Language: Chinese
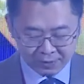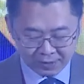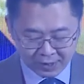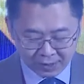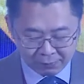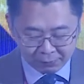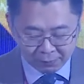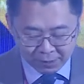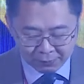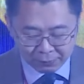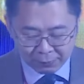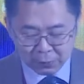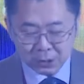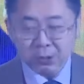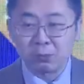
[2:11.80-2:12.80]
在反
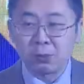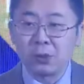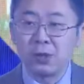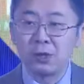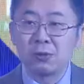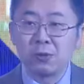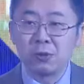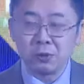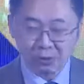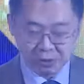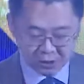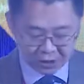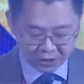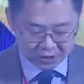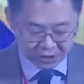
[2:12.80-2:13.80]
复的博弈中
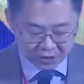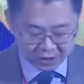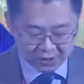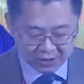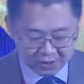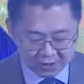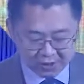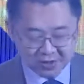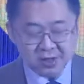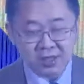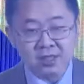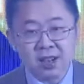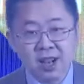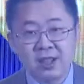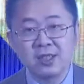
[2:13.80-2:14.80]
实现各自
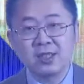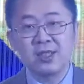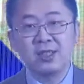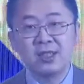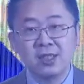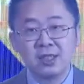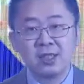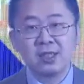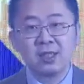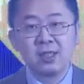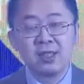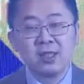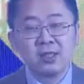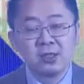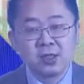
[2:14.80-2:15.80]
的长期利益。
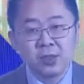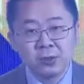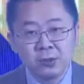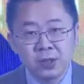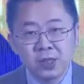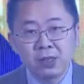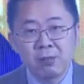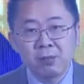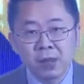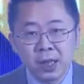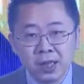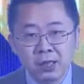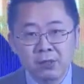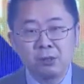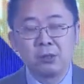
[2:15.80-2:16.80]
这中间的
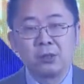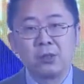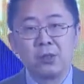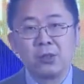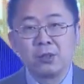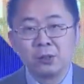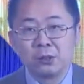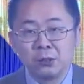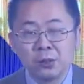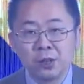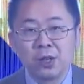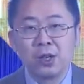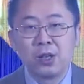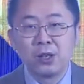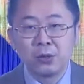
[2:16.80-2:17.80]
每一步都需
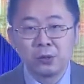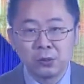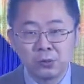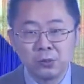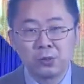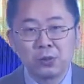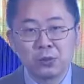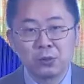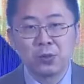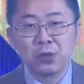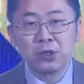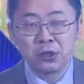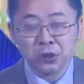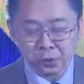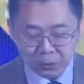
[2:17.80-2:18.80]
要许许多多
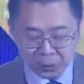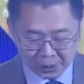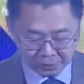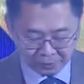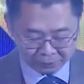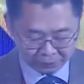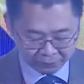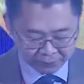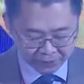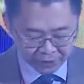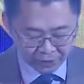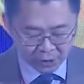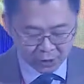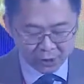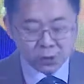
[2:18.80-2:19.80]
的智慧，
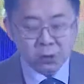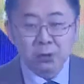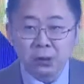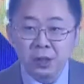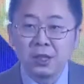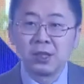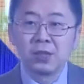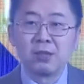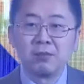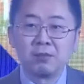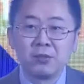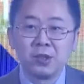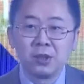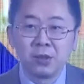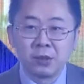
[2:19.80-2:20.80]
所以
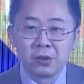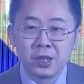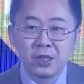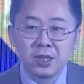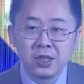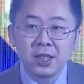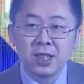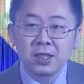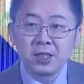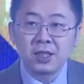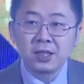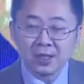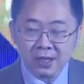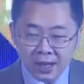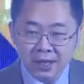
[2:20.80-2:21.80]
就有了今年
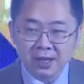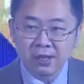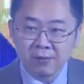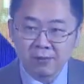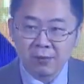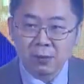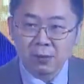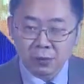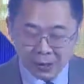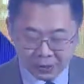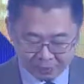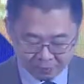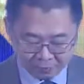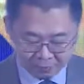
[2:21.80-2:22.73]
的财新峰会。